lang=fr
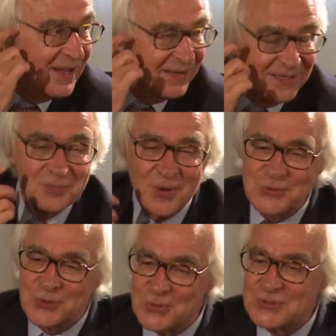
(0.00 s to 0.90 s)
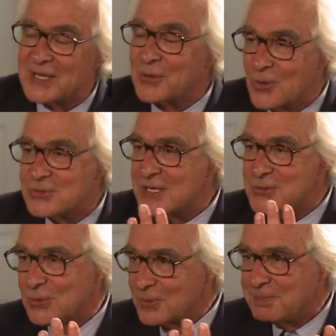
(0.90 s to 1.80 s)
Dites-moi ce que c'est gosser
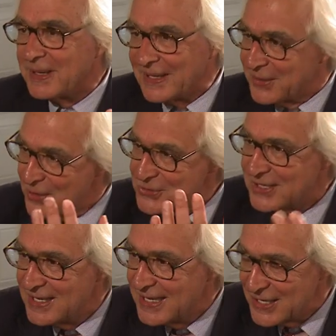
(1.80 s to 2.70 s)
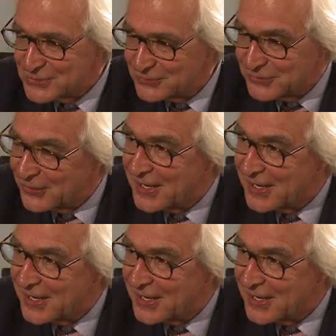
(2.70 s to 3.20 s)
sur une patte à gosse et je vous ben donnerai...